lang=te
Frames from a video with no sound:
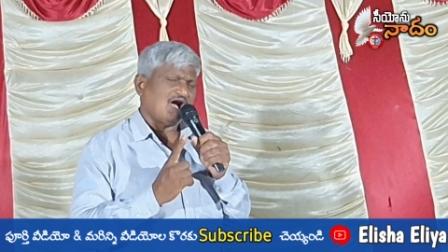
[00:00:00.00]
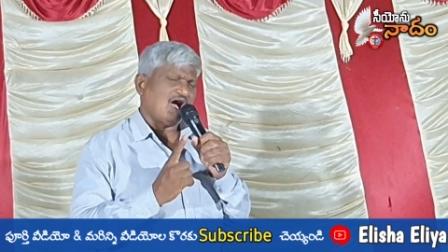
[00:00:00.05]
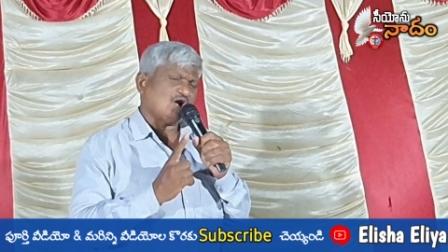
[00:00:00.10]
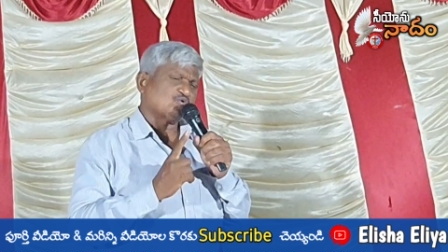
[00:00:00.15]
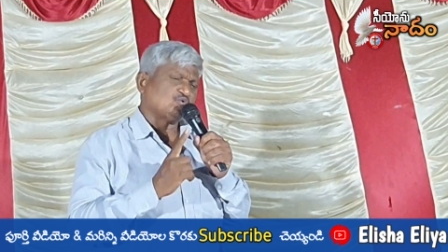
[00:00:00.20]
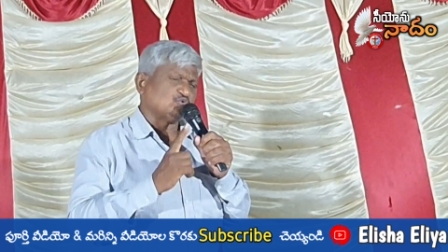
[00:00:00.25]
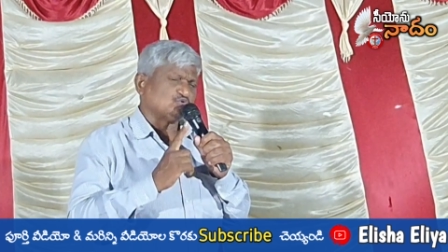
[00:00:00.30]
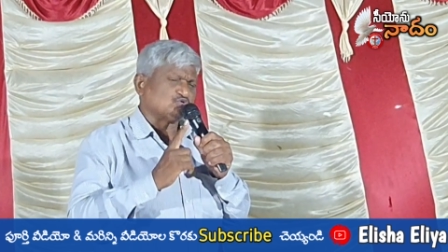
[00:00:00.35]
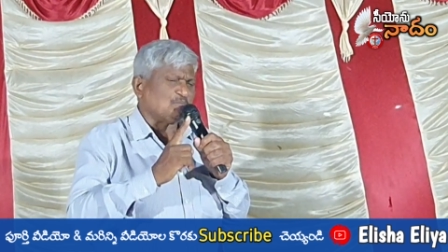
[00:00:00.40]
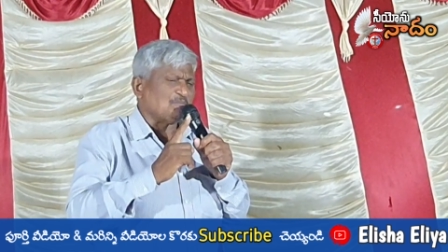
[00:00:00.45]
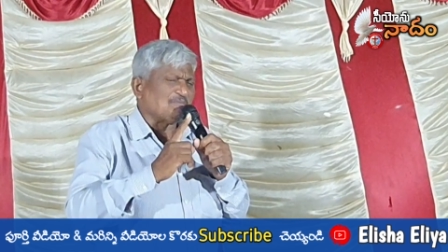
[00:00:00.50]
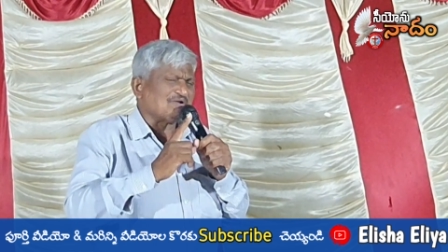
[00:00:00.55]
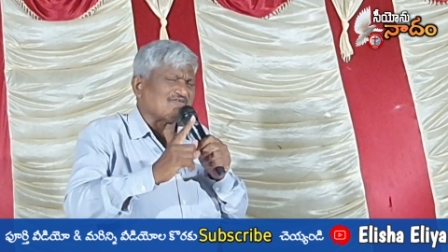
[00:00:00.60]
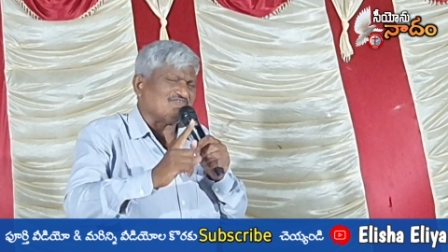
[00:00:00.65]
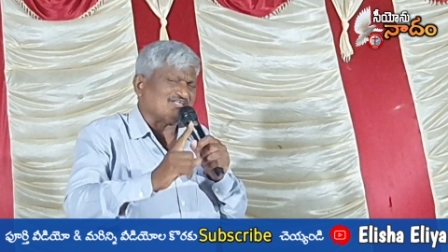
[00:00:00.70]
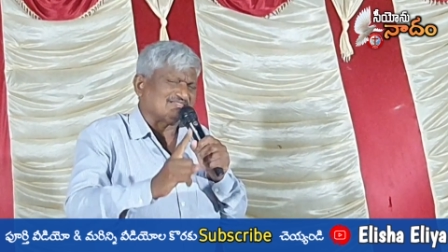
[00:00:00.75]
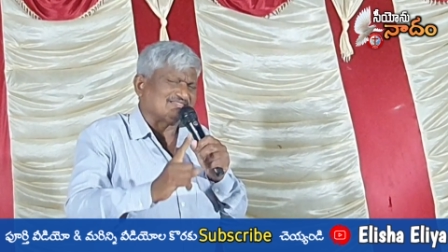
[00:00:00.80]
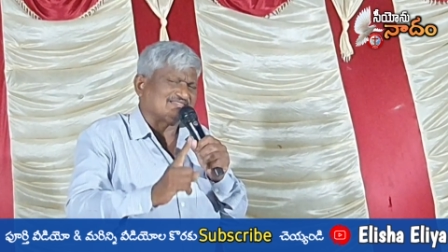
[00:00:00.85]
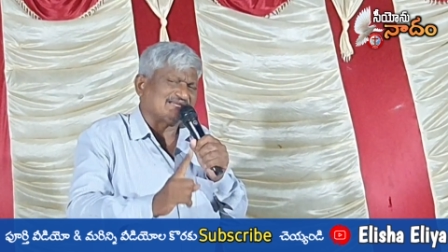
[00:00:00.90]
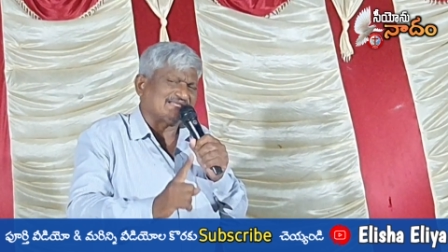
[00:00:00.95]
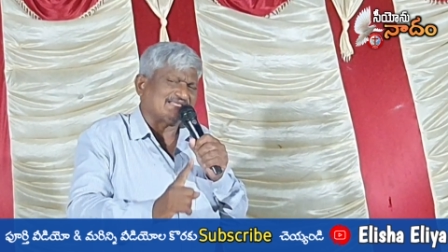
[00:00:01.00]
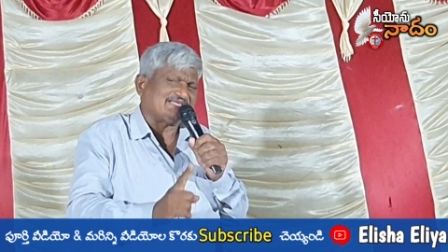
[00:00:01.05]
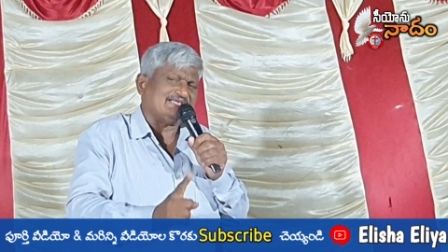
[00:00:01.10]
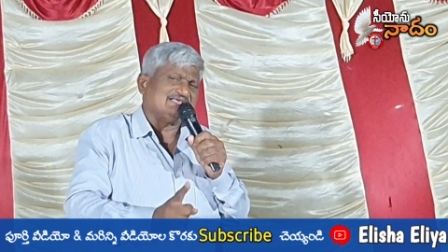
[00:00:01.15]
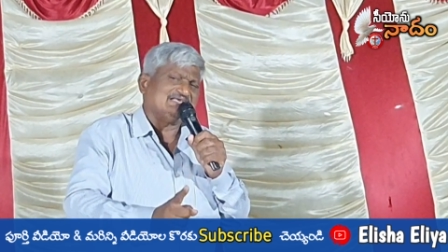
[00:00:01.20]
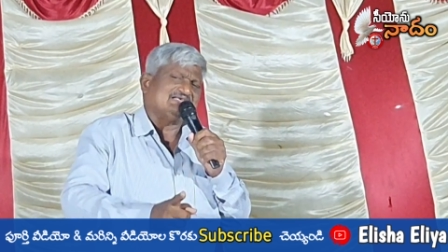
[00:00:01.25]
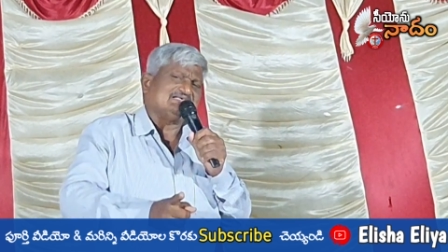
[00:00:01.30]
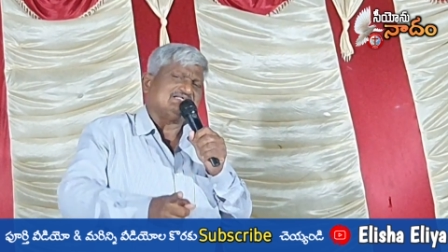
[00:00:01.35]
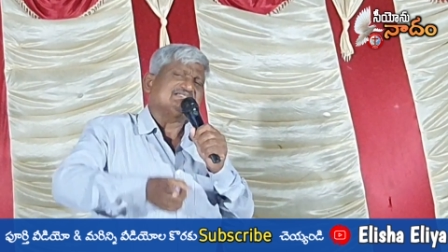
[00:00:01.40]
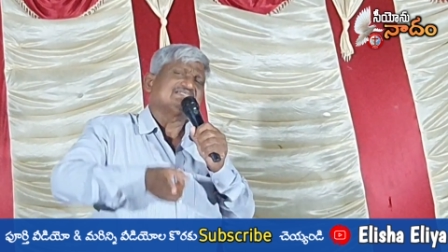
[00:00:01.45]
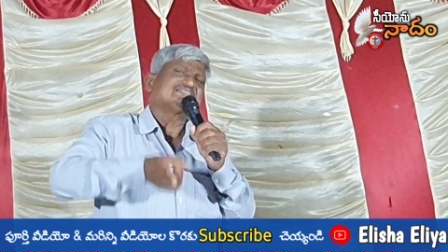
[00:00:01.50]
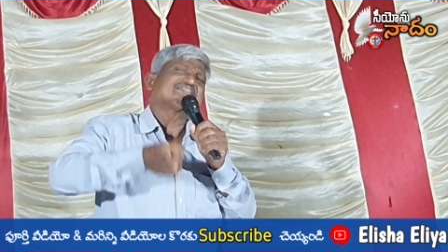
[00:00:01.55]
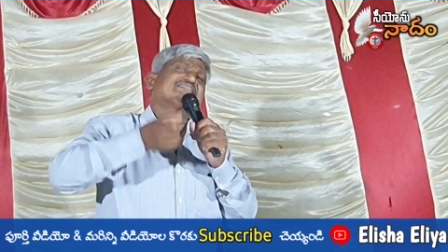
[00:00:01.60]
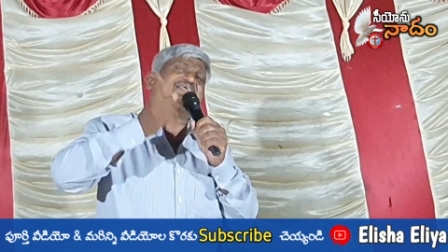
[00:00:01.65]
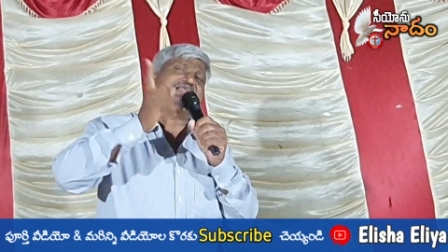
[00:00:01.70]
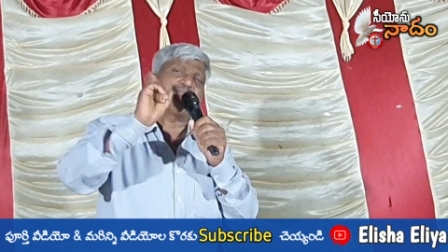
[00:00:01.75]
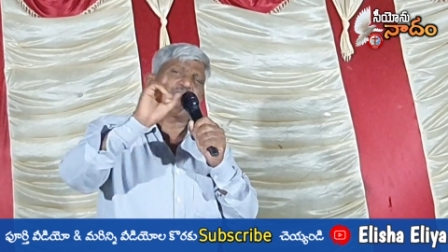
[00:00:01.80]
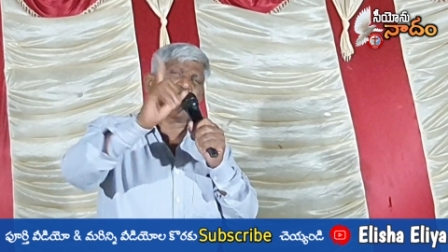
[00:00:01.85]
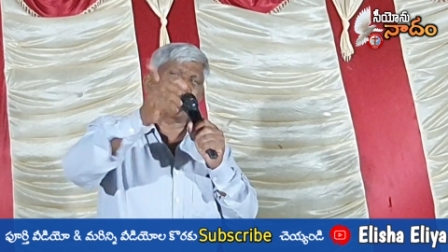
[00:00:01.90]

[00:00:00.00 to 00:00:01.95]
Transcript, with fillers: ఆ కుటుంబం అందరికీ శ్రమ